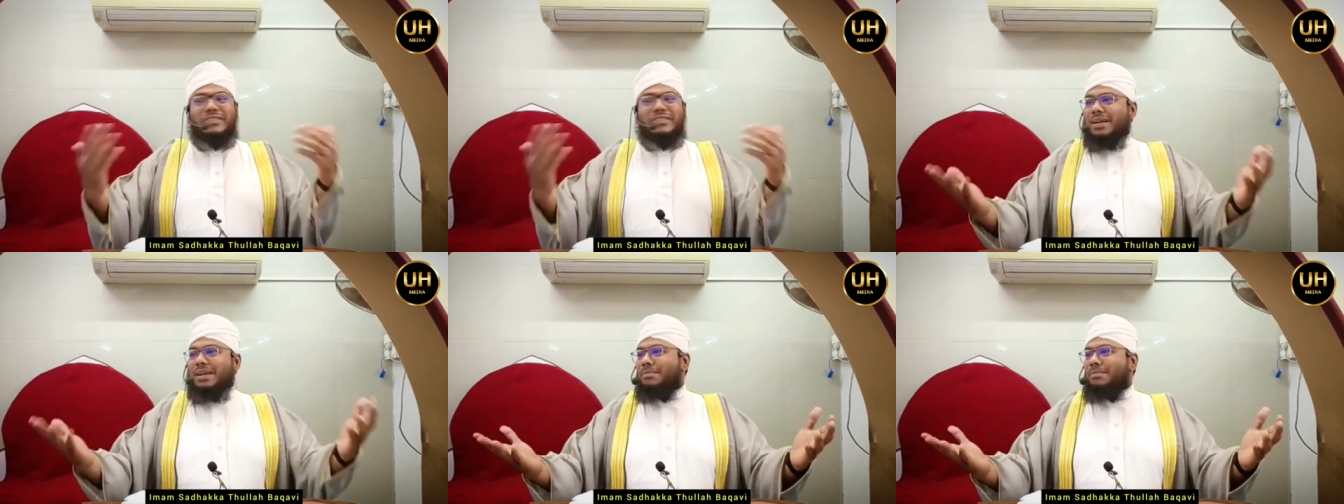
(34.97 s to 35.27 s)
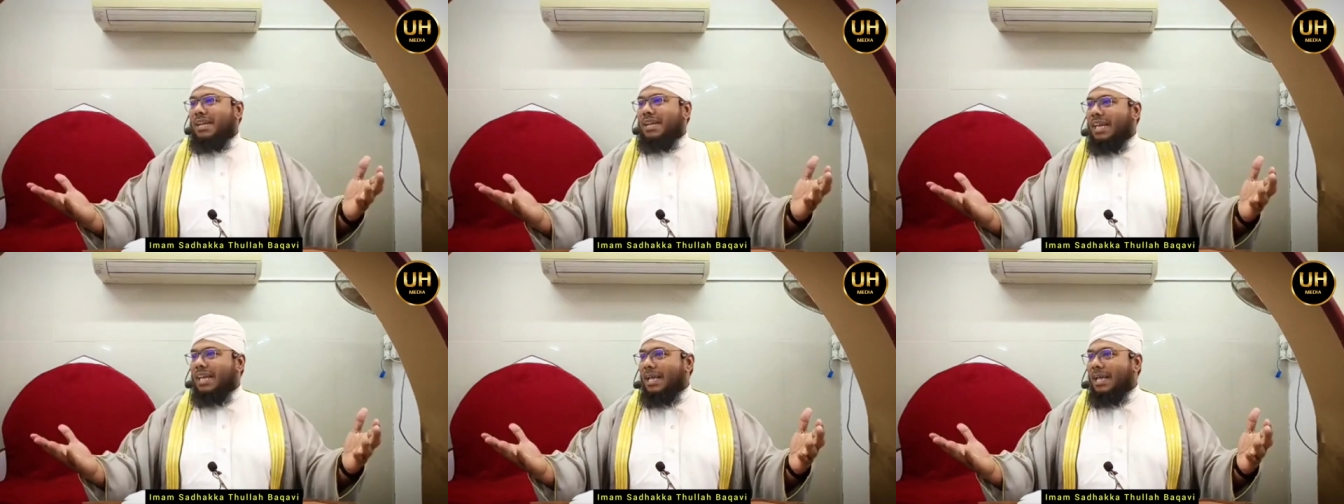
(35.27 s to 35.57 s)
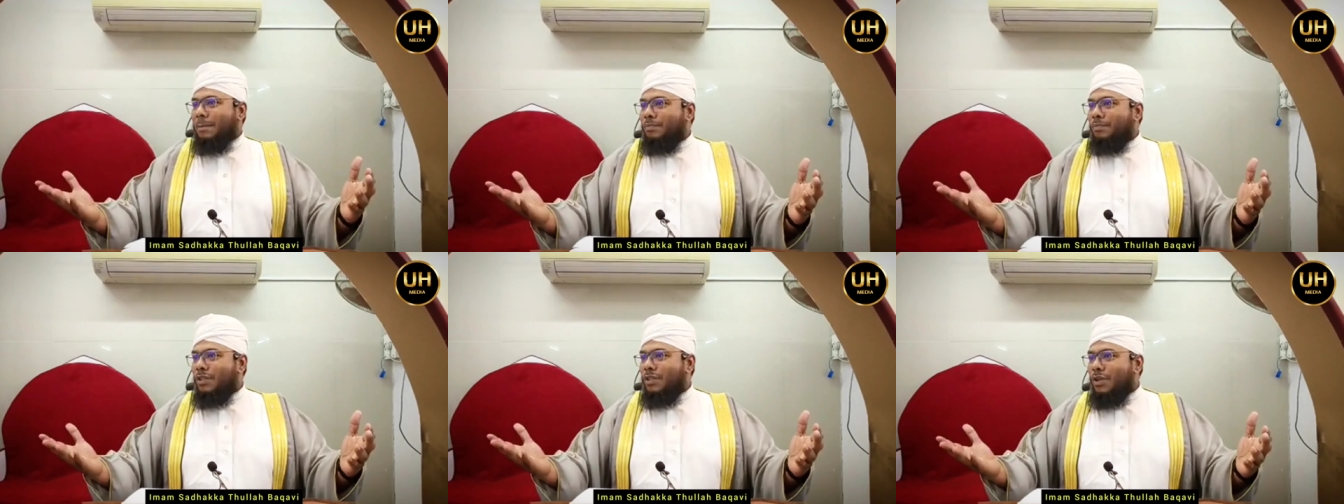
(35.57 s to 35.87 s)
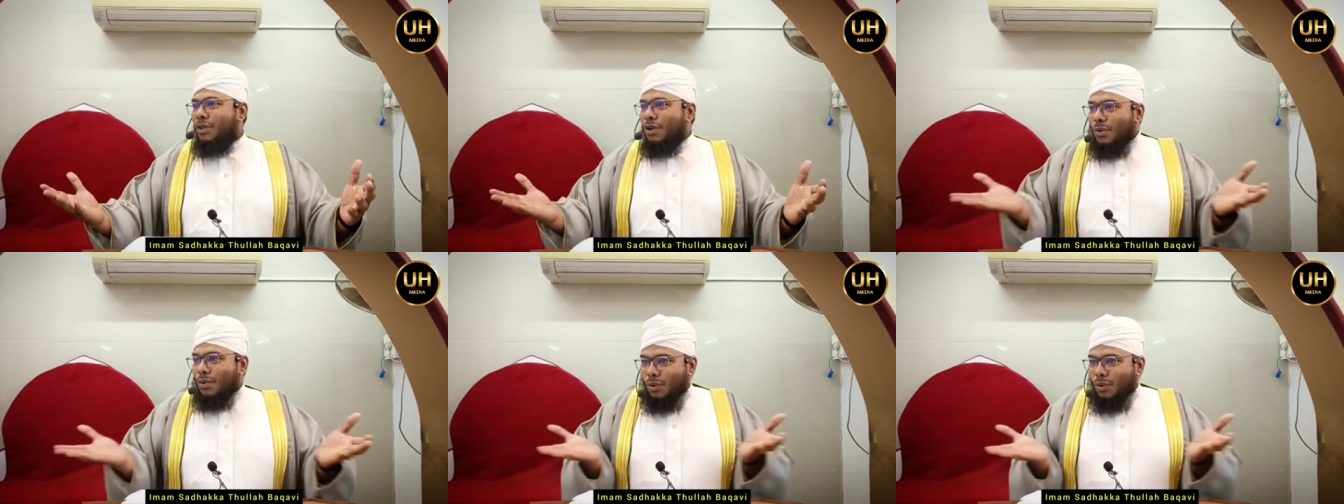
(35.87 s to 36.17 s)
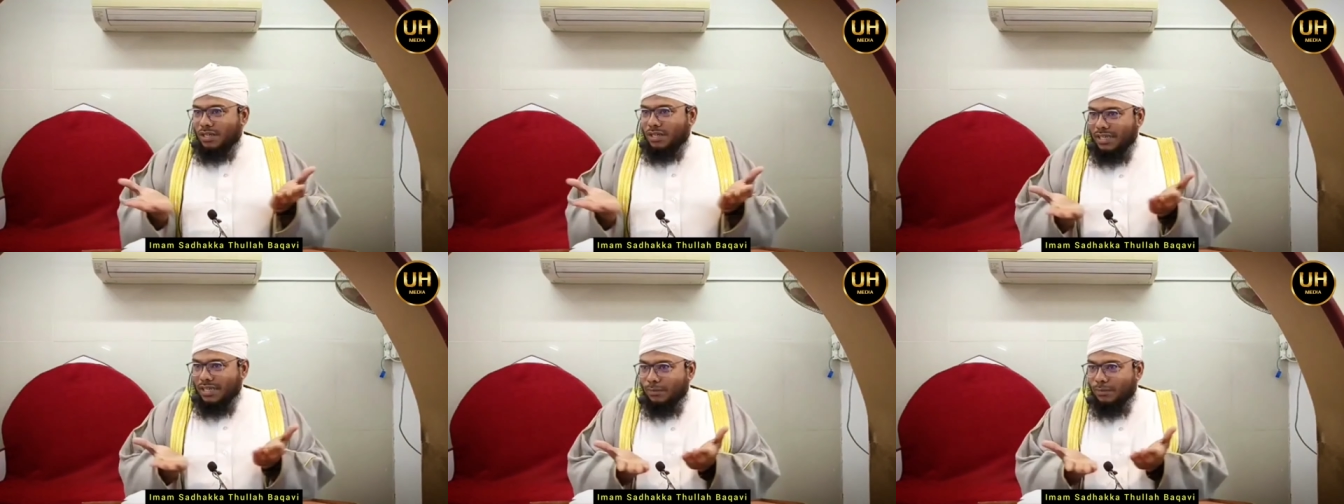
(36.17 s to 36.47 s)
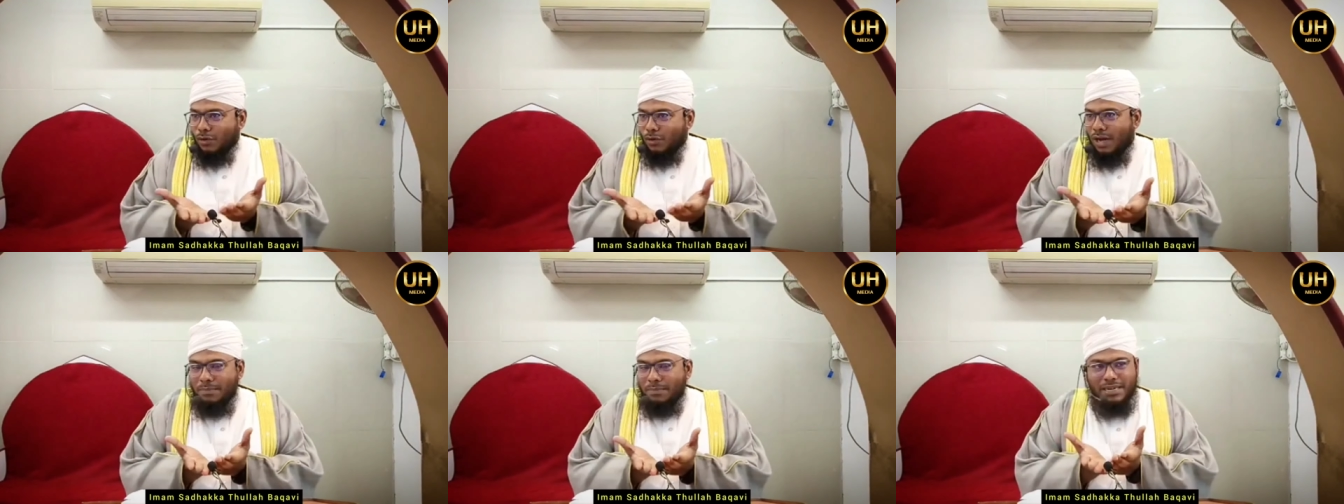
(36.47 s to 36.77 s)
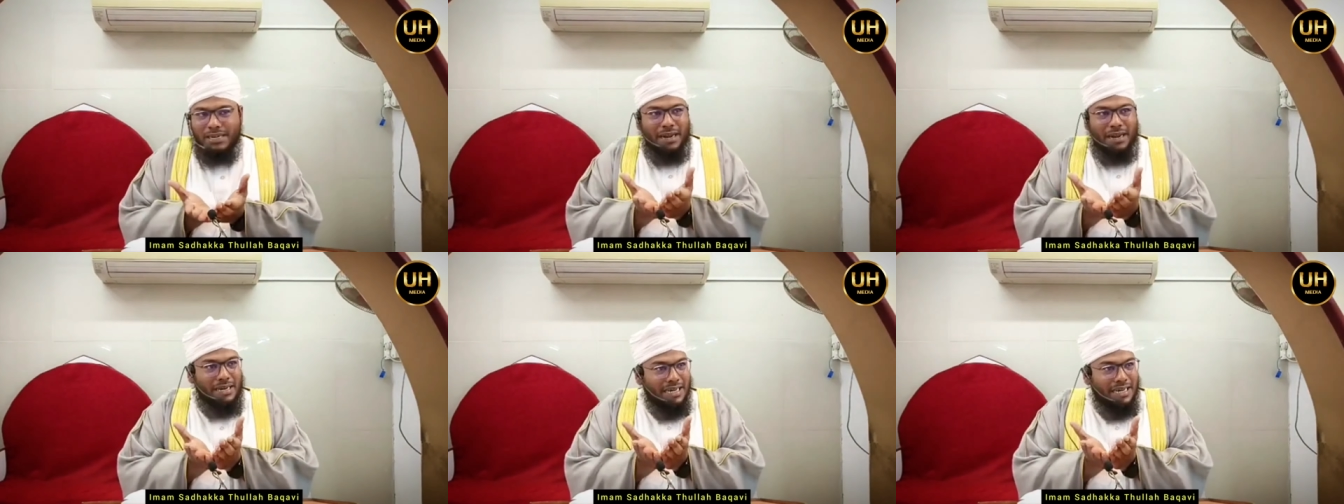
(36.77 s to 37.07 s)
உச்ச வரம்பிலே ஒரு
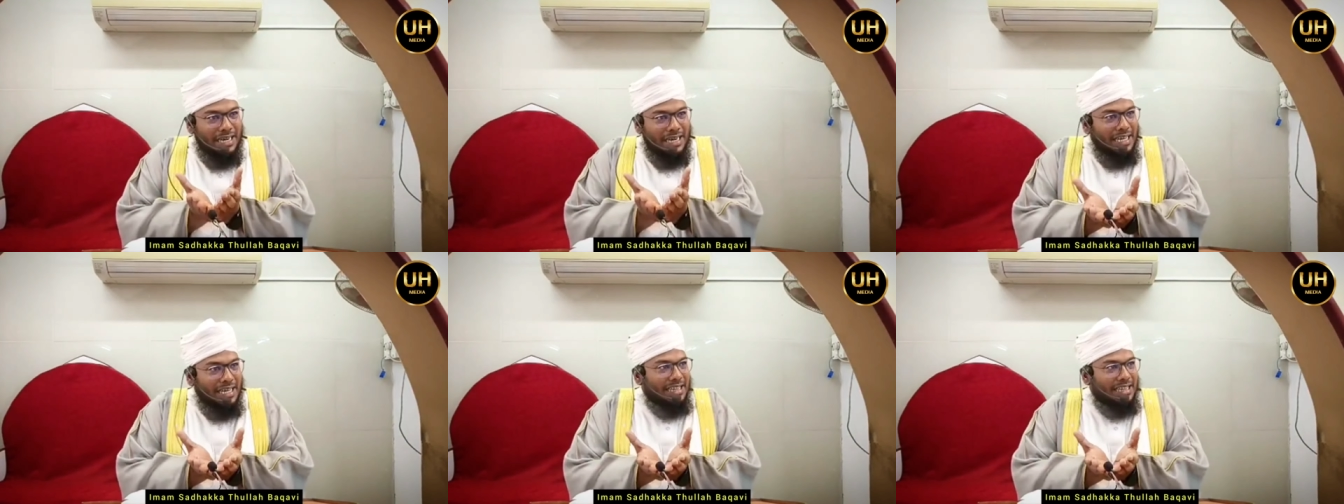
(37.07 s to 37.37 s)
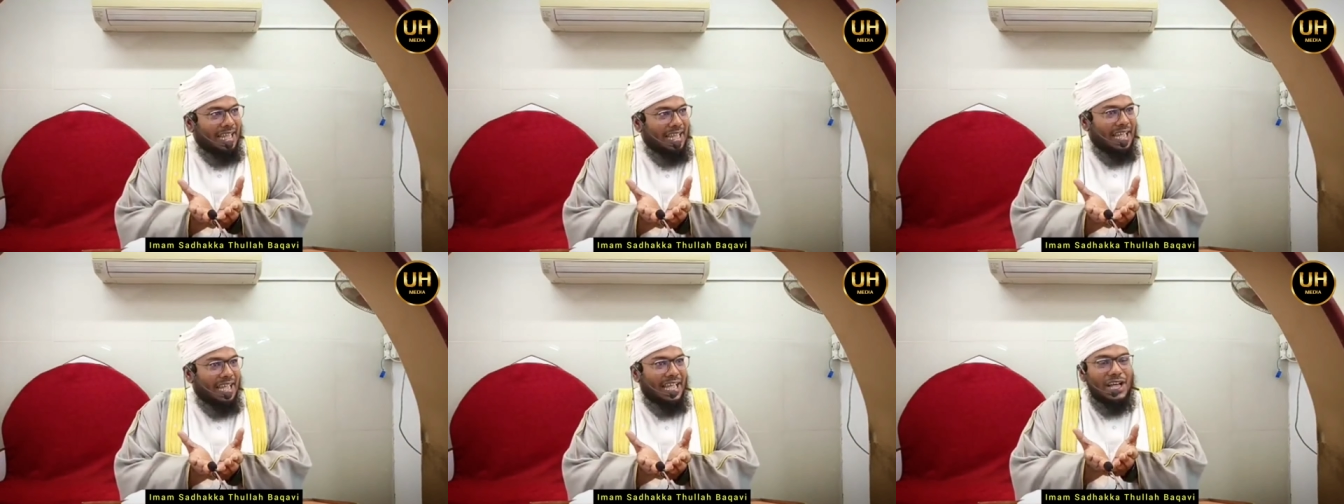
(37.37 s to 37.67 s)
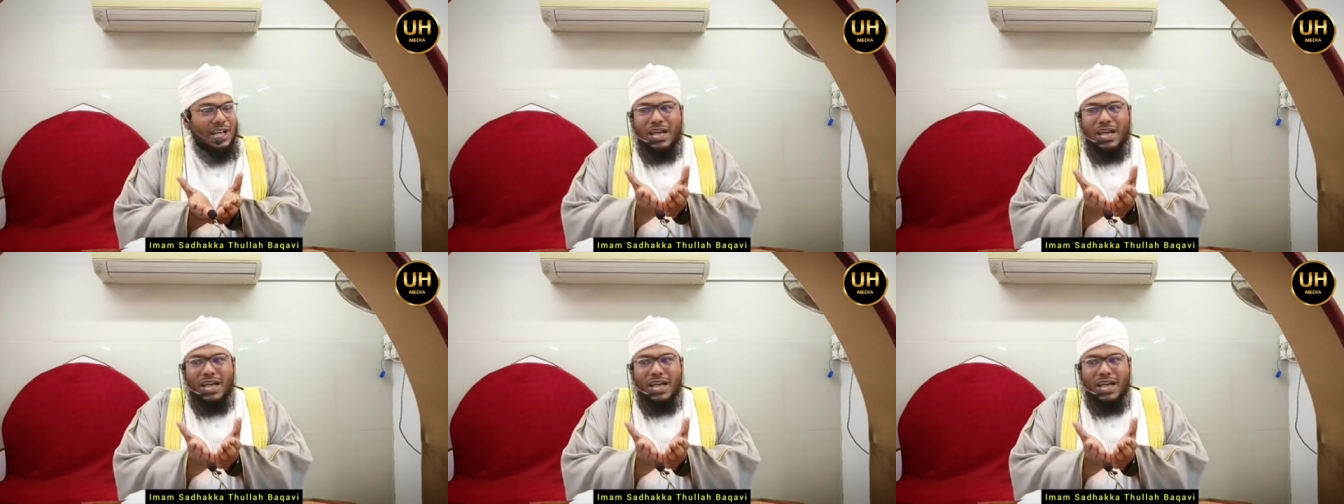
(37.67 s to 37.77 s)
சமூகம் நினைத்த